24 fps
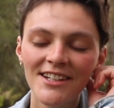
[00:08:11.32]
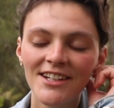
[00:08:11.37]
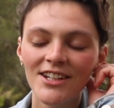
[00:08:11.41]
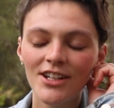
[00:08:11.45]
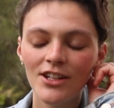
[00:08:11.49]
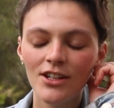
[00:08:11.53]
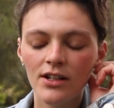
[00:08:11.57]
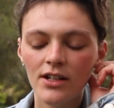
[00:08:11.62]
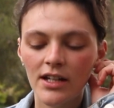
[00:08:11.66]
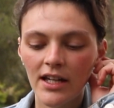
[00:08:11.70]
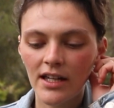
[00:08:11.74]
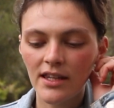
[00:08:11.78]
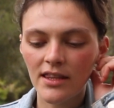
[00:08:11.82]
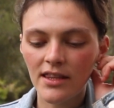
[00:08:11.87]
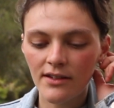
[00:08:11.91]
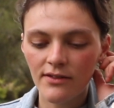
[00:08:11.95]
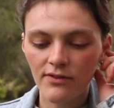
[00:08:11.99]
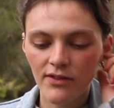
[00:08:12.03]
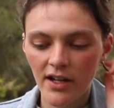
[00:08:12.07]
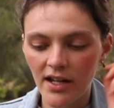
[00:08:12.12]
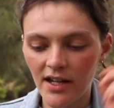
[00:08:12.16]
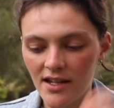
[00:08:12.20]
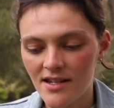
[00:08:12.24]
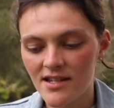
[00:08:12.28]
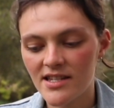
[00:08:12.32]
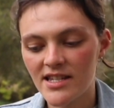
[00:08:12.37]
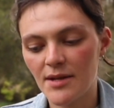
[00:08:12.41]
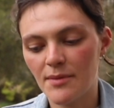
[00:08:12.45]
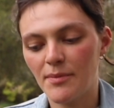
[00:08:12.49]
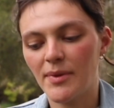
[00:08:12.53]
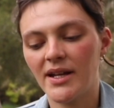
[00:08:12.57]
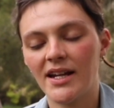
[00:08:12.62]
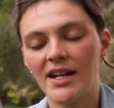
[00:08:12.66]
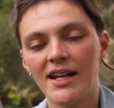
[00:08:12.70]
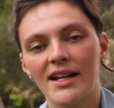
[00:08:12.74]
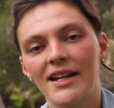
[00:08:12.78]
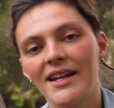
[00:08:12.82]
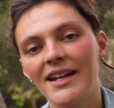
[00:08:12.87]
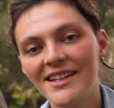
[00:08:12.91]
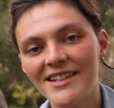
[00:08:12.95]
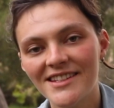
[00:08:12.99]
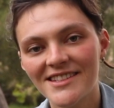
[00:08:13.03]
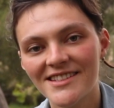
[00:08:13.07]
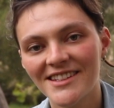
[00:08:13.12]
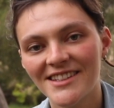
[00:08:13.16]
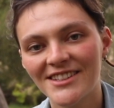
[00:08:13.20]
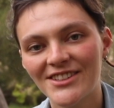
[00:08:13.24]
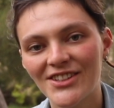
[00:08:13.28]
lo que hice fue
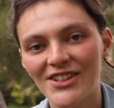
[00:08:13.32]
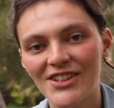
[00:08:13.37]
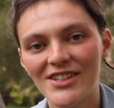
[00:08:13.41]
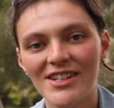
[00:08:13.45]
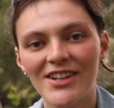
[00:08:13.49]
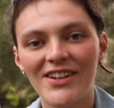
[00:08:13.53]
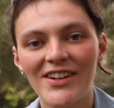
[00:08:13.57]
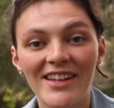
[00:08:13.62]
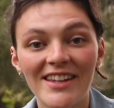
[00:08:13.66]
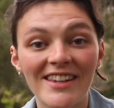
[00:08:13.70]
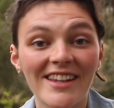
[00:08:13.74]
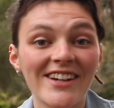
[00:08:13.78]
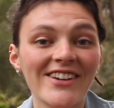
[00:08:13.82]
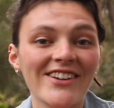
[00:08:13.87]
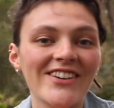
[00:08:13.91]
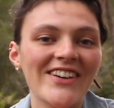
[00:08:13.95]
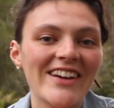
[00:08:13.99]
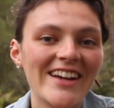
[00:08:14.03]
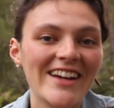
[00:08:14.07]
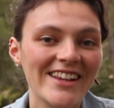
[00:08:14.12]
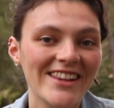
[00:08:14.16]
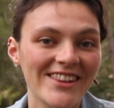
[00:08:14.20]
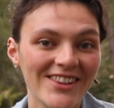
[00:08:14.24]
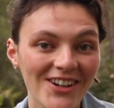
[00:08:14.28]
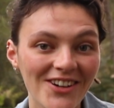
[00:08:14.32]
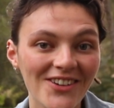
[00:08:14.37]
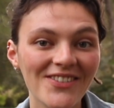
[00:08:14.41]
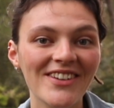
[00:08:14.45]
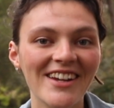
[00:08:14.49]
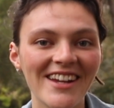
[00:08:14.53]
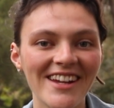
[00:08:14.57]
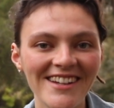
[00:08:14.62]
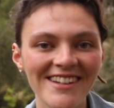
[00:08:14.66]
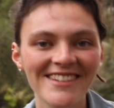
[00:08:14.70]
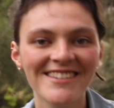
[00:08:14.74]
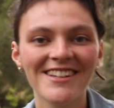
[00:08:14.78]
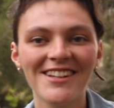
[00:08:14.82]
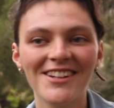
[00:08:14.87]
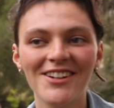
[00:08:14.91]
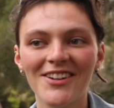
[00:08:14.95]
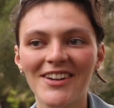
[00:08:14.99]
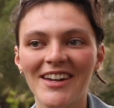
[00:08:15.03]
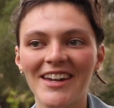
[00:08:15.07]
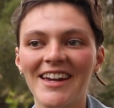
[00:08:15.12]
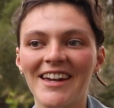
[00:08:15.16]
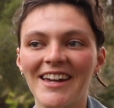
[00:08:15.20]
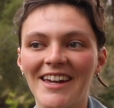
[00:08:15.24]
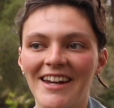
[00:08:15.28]
separarlas. Entonces ahora tengo el doble de lo
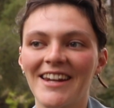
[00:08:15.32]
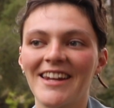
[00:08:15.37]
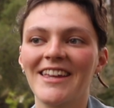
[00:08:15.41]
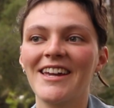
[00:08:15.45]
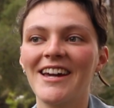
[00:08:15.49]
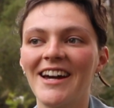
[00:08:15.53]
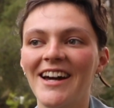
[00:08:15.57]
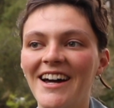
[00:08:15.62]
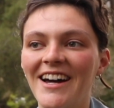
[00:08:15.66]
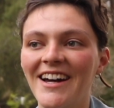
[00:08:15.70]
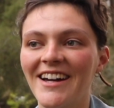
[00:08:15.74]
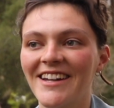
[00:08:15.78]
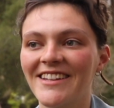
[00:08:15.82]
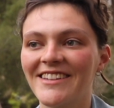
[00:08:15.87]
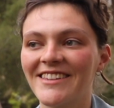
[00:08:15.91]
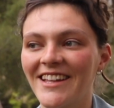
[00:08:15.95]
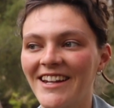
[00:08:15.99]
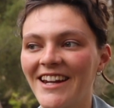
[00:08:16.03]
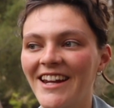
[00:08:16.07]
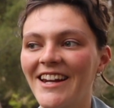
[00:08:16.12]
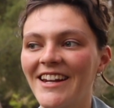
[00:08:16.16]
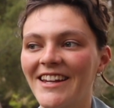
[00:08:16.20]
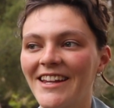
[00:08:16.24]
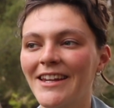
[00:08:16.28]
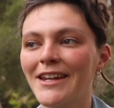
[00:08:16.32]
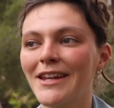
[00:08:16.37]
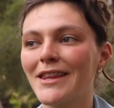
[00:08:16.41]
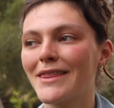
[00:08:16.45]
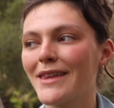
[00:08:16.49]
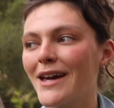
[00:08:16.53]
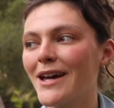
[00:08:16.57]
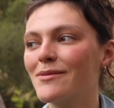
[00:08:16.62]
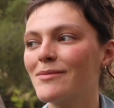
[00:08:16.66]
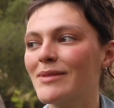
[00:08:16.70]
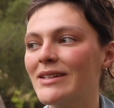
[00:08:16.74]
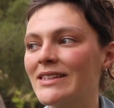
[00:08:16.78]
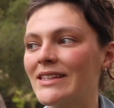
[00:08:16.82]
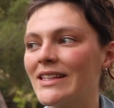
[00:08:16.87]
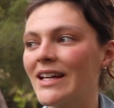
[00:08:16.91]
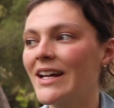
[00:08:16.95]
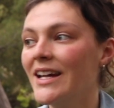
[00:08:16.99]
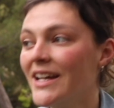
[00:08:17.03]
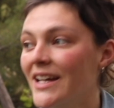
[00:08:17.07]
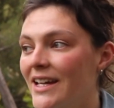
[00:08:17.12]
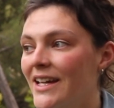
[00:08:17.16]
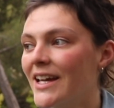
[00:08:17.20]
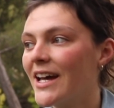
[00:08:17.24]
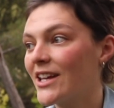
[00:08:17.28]
que quería tener inicialmente,
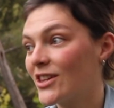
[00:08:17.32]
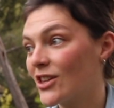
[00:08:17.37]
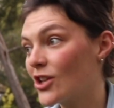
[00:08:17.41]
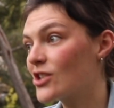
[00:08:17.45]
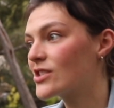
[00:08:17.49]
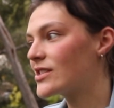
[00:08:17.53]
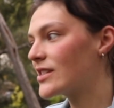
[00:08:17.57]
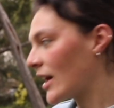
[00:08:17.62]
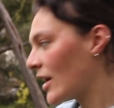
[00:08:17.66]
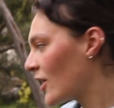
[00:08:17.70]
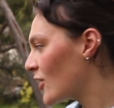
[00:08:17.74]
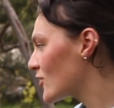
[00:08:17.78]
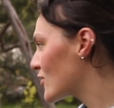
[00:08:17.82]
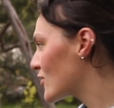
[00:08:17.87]
entonces tengo